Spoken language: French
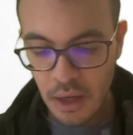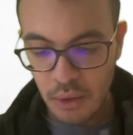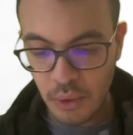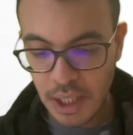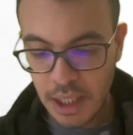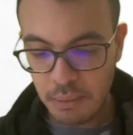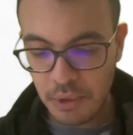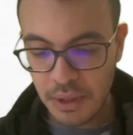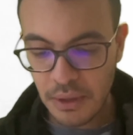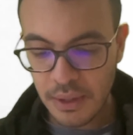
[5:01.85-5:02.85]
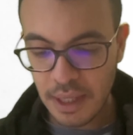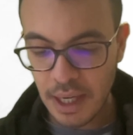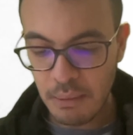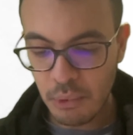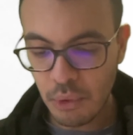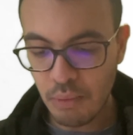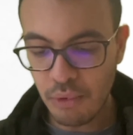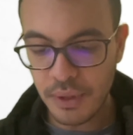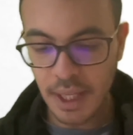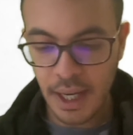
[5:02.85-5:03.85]
donc x puissance mq
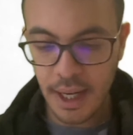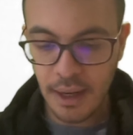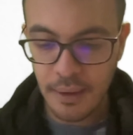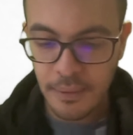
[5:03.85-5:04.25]
plus r,